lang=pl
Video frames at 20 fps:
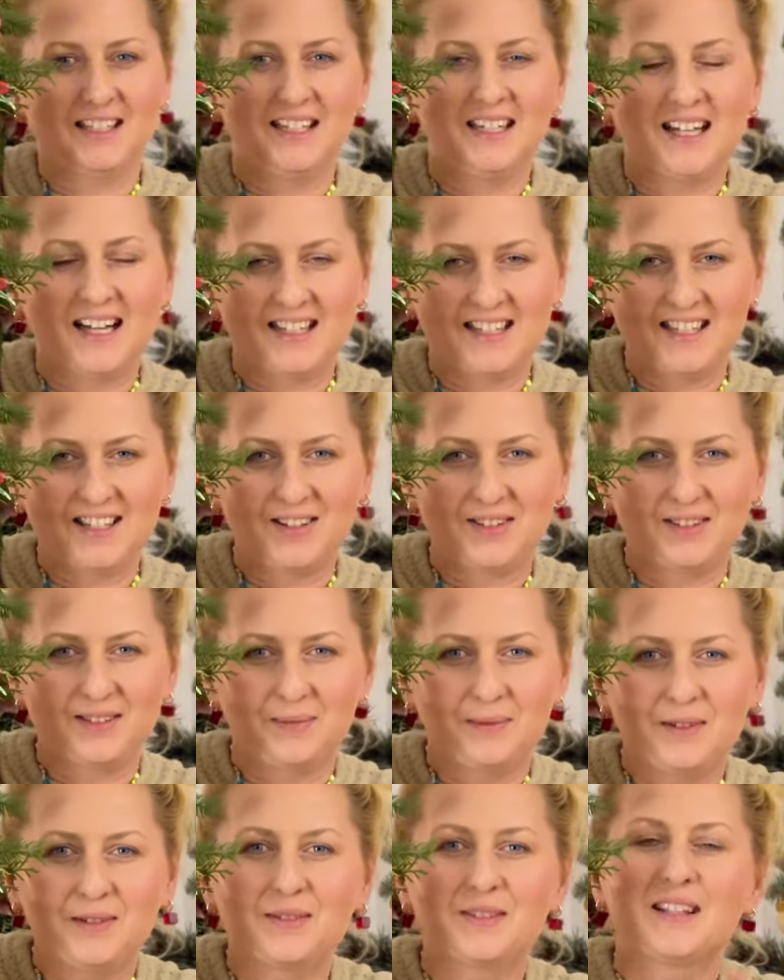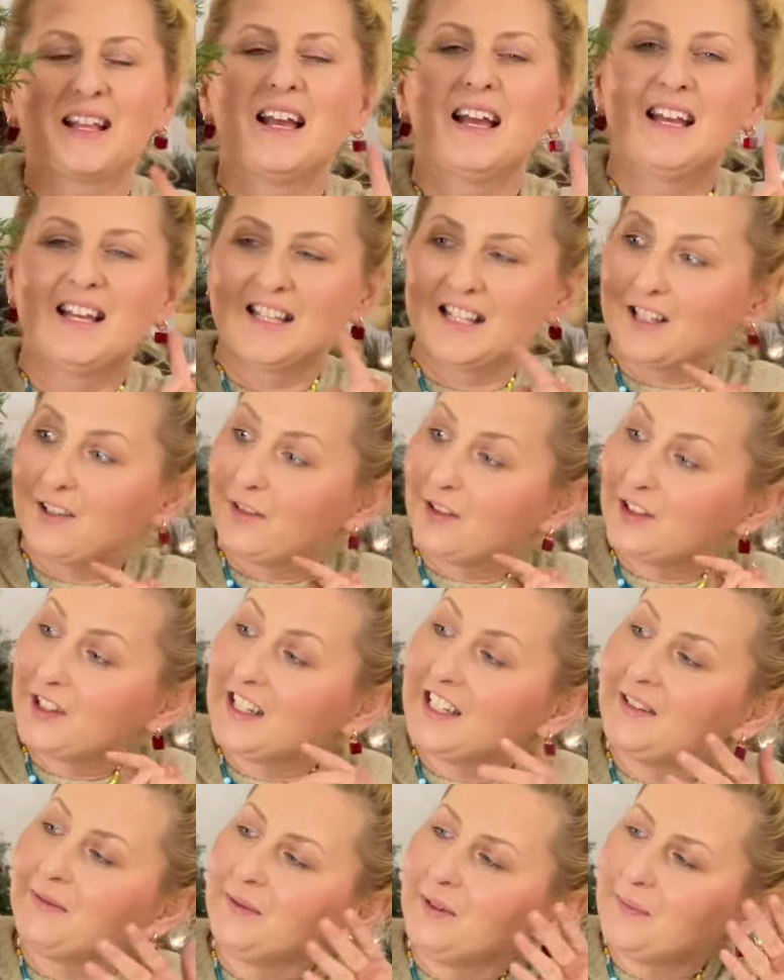kilkadziesiąt minut
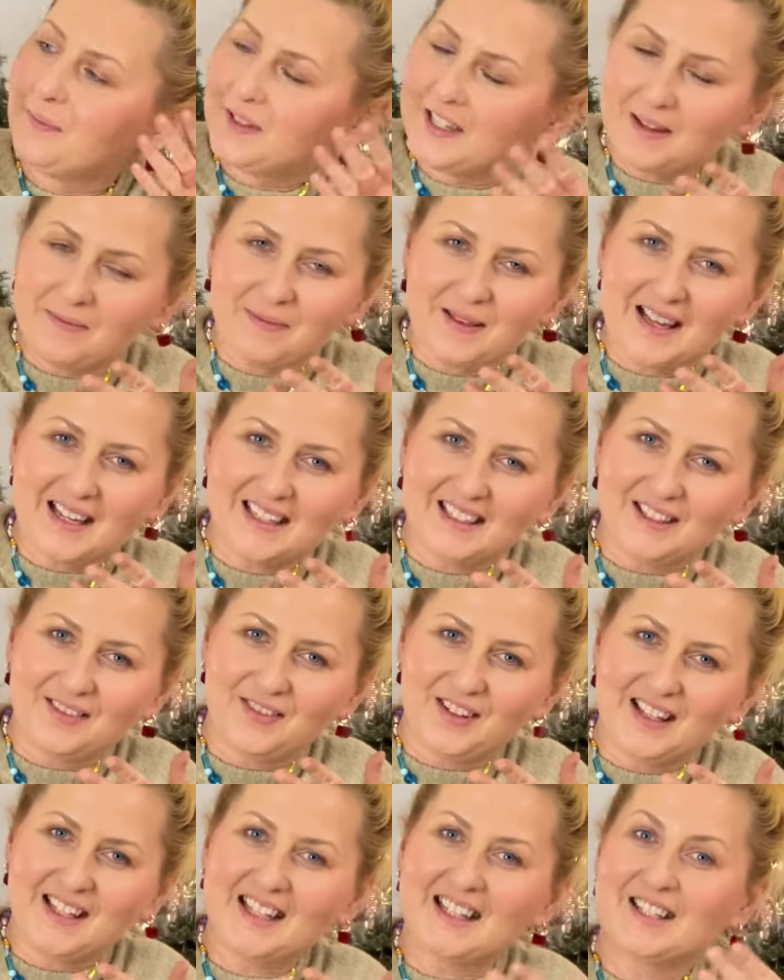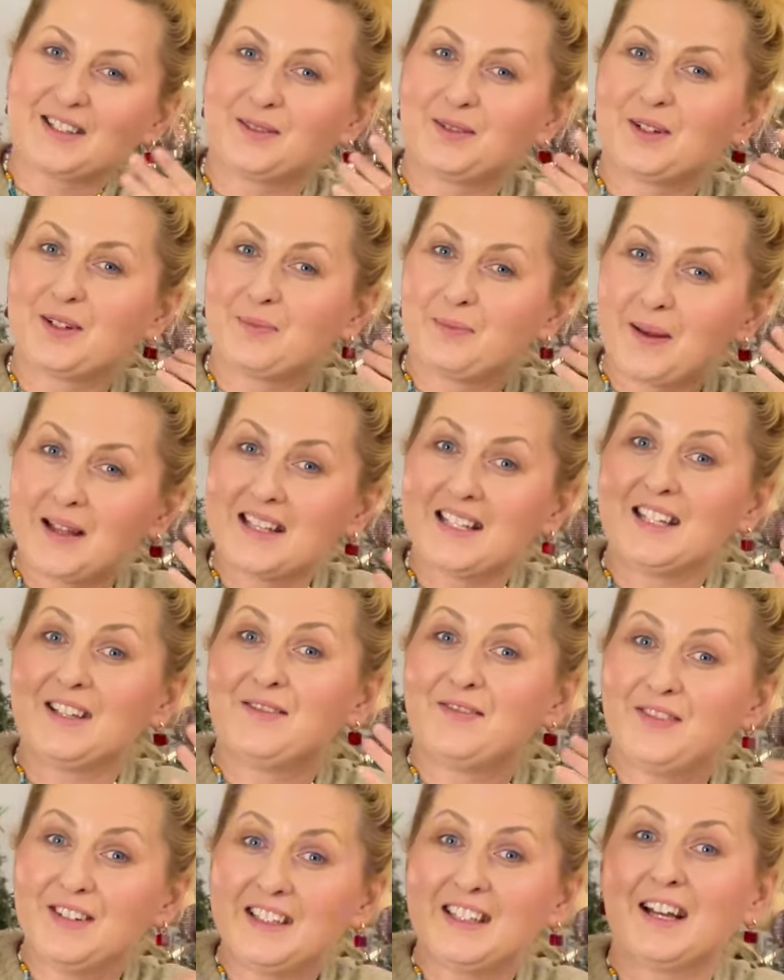stworzyliśmy przepiękny wieniec, który będzie
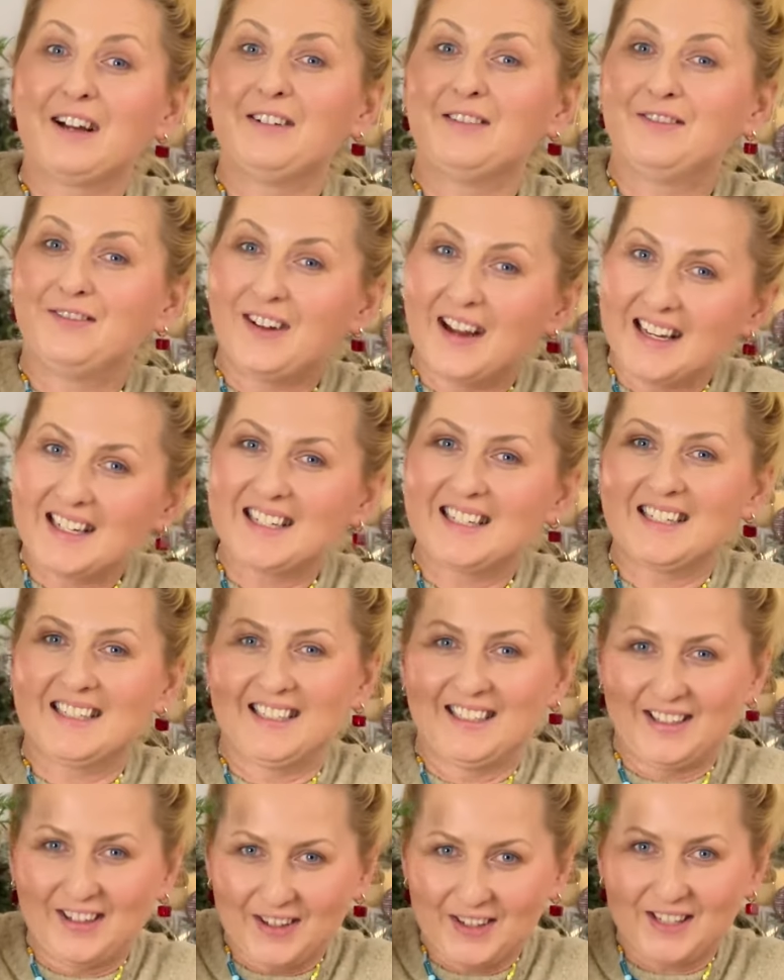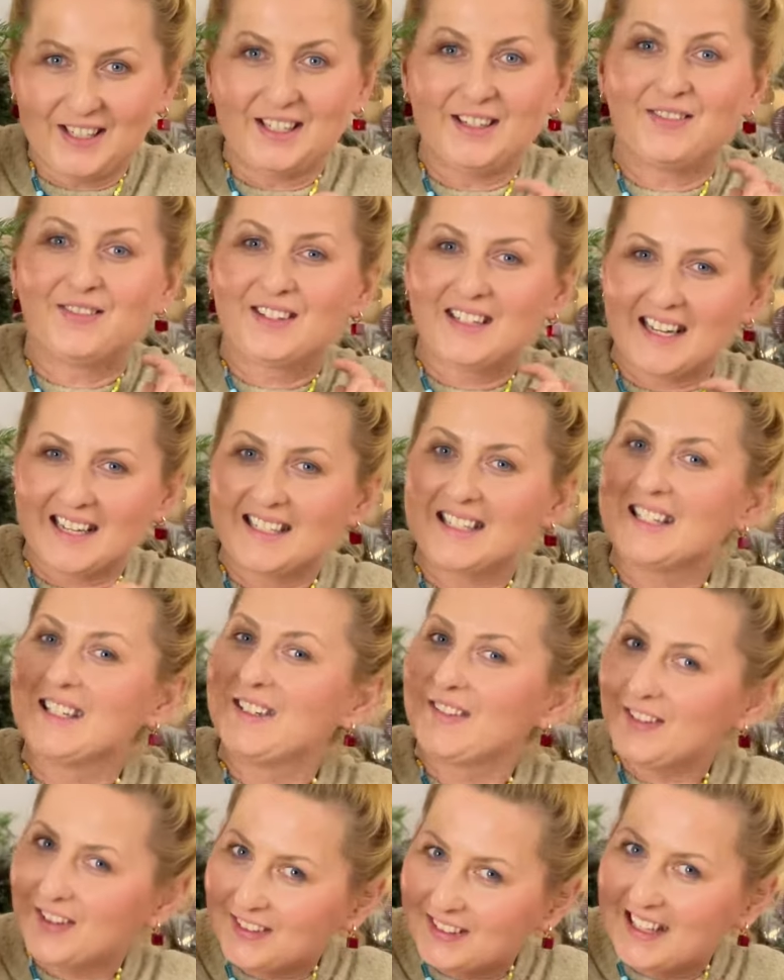witał Waszych gości w czasie
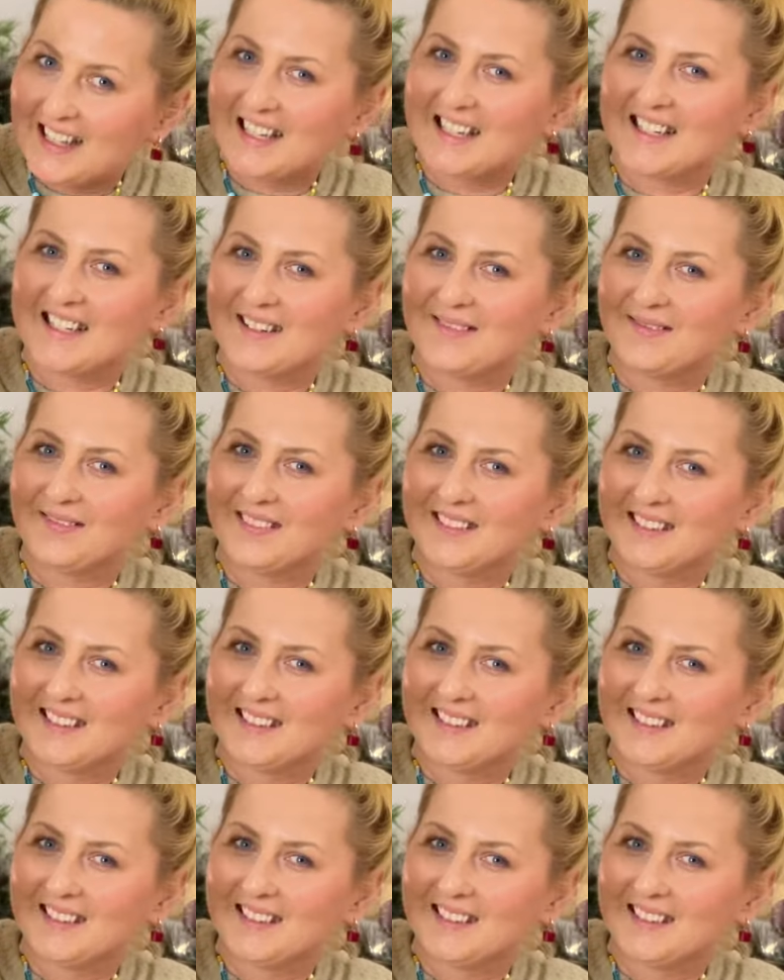świątecznym.